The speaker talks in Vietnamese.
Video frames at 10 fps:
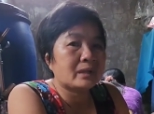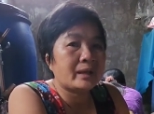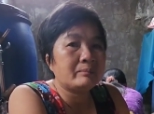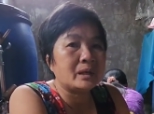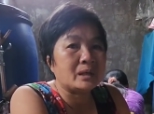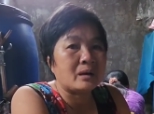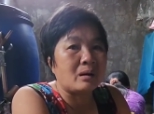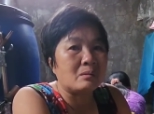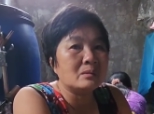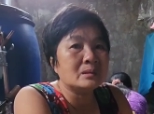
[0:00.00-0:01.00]
thấy mình
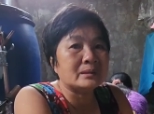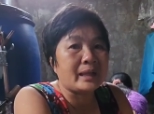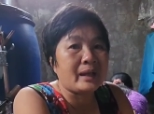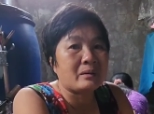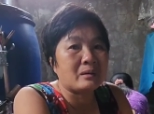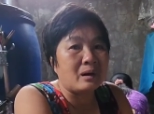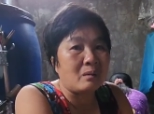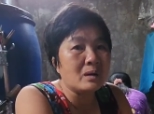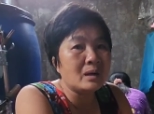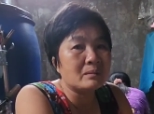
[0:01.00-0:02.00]
khổ đã còn khổ